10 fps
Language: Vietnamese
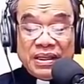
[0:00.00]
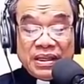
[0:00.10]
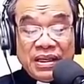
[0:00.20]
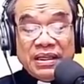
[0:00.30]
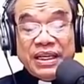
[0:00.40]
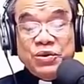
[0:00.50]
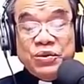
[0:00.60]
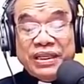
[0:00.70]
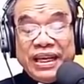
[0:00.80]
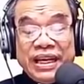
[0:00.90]
Nơi Thánh
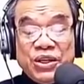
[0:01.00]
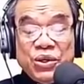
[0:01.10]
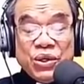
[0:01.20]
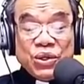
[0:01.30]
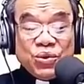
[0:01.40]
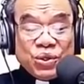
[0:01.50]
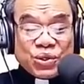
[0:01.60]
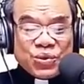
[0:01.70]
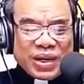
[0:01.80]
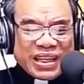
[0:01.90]
Giuse, Chúa
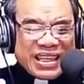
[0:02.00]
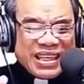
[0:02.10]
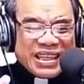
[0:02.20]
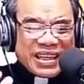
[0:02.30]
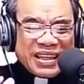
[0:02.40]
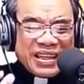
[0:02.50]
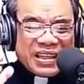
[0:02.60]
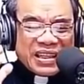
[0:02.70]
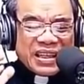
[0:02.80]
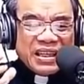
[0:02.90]
Giêsu đã nhìn thấy
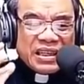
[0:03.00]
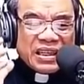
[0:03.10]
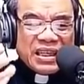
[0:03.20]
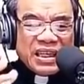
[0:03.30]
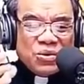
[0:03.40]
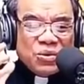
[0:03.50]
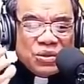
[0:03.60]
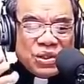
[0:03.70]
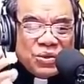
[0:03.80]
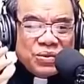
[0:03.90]
tình yêu
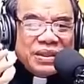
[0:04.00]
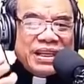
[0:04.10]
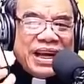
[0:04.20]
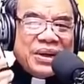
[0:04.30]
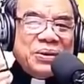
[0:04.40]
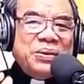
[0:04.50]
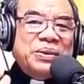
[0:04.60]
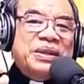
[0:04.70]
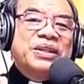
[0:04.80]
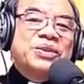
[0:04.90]
dịu dàng
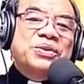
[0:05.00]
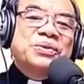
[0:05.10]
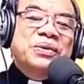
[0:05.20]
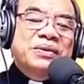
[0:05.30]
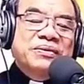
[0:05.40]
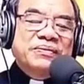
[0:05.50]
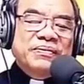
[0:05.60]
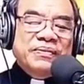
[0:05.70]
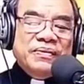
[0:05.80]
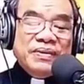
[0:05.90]
của Thiên Chúa.
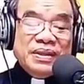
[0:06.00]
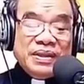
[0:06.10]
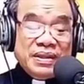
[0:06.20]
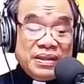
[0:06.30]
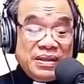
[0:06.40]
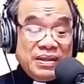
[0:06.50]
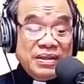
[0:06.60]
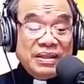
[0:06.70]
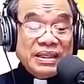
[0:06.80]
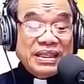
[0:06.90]

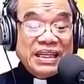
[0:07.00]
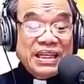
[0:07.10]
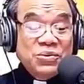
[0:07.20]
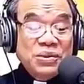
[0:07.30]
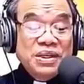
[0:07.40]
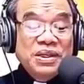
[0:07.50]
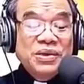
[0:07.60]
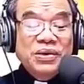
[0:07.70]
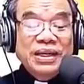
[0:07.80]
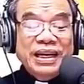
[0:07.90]
Như người cha yêu thương
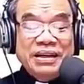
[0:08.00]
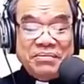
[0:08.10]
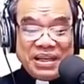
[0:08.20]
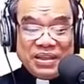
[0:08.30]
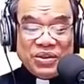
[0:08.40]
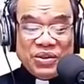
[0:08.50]
con cái mình,